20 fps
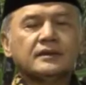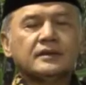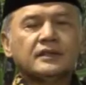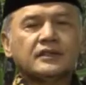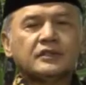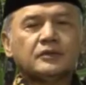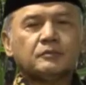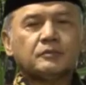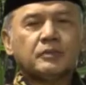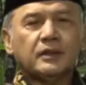Di
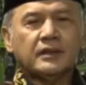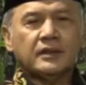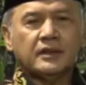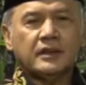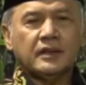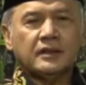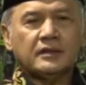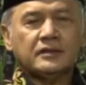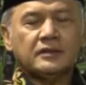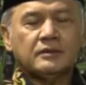
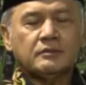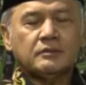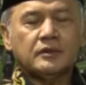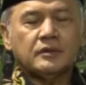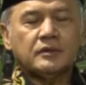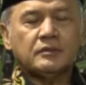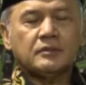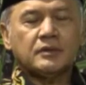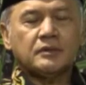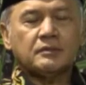sepanjang
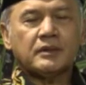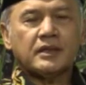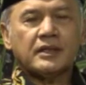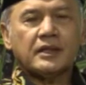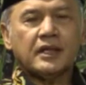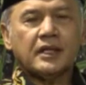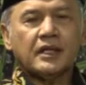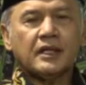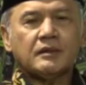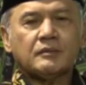sebelum
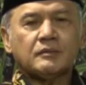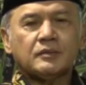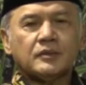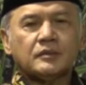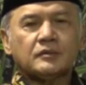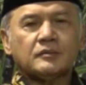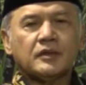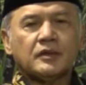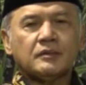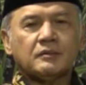kemerdekaan
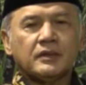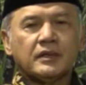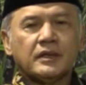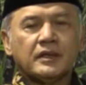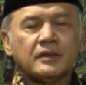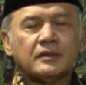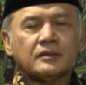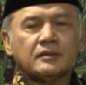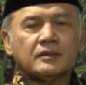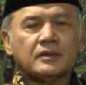pun
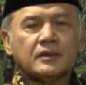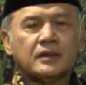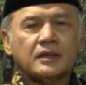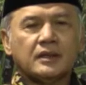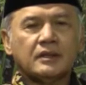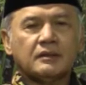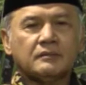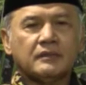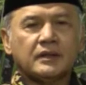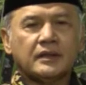Muhammadiyah
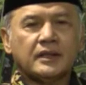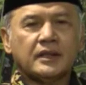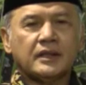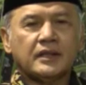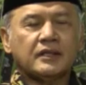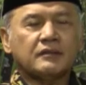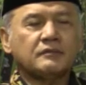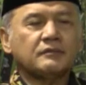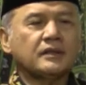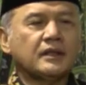sudah
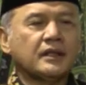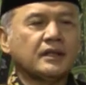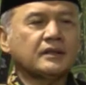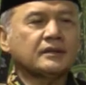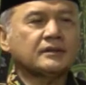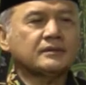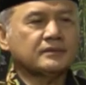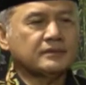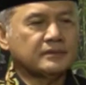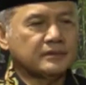
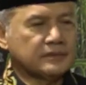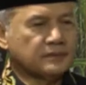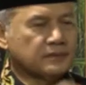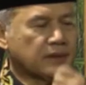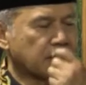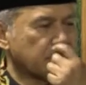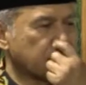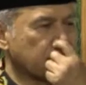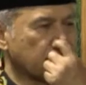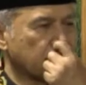menanamkan
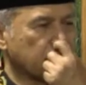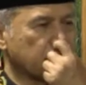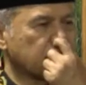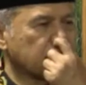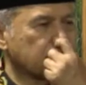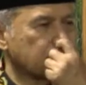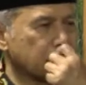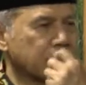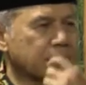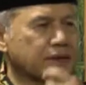
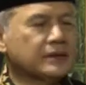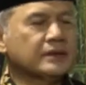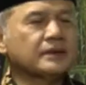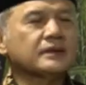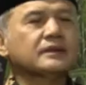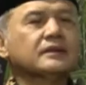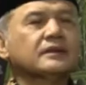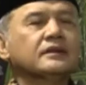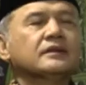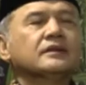patriotisme,
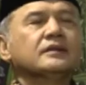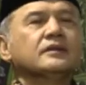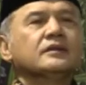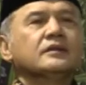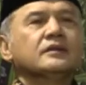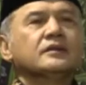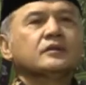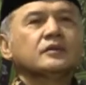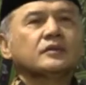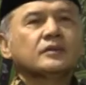
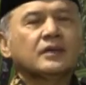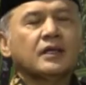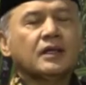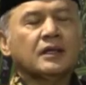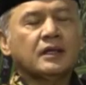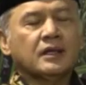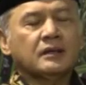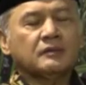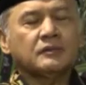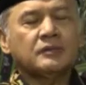
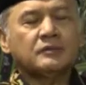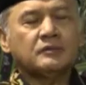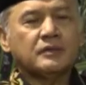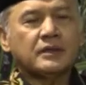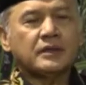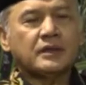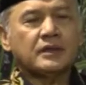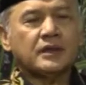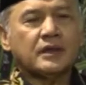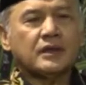sudah
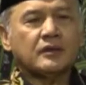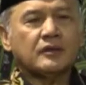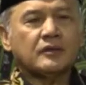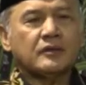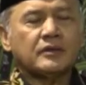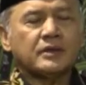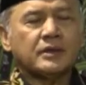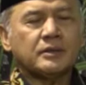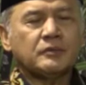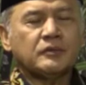memberikan
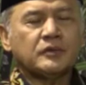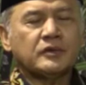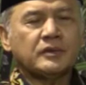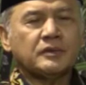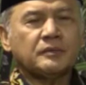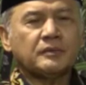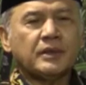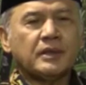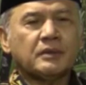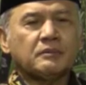
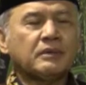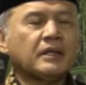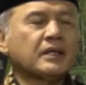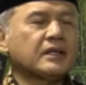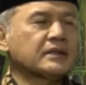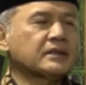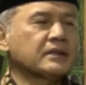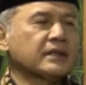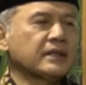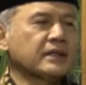kontribusi pada
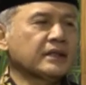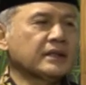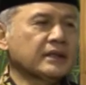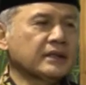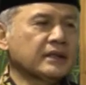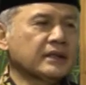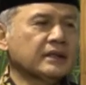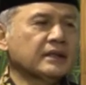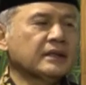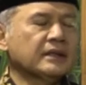bangsa
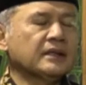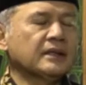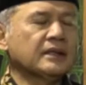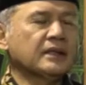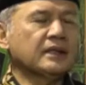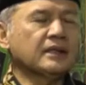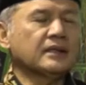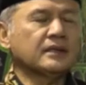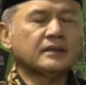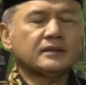ini
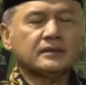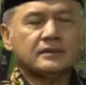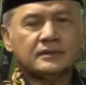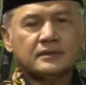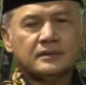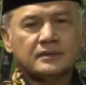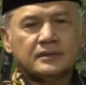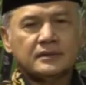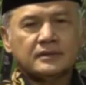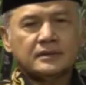dengan
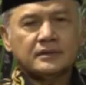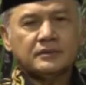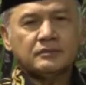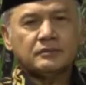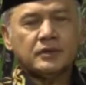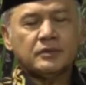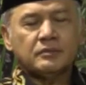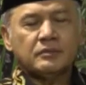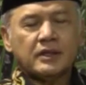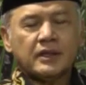
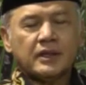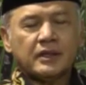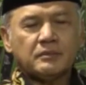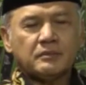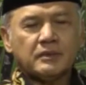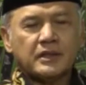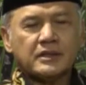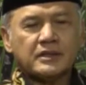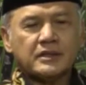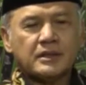
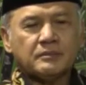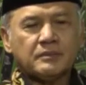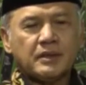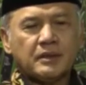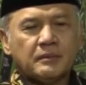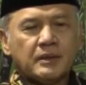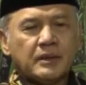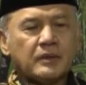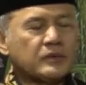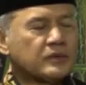berbagai macam
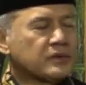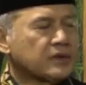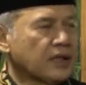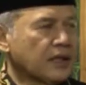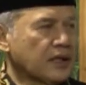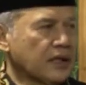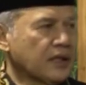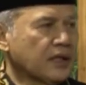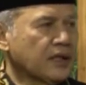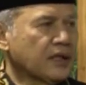amal
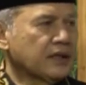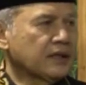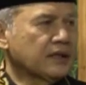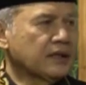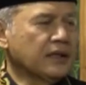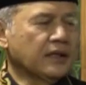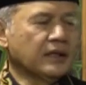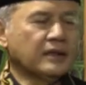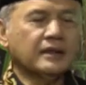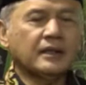usaha,
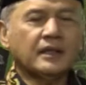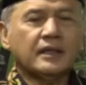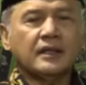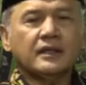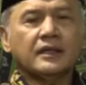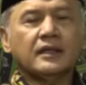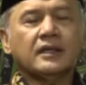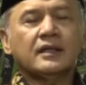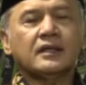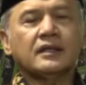
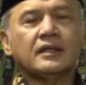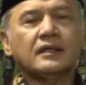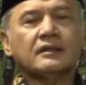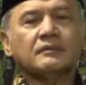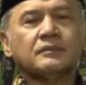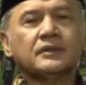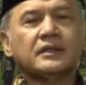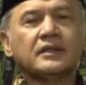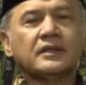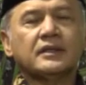diantaranya
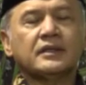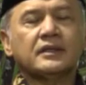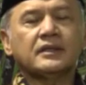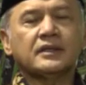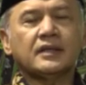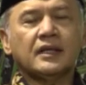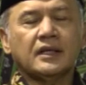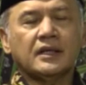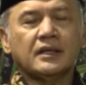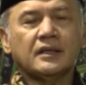dengan
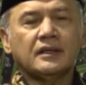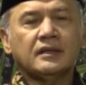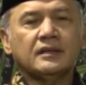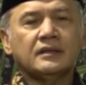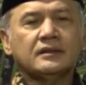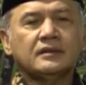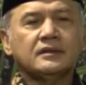pendidikan,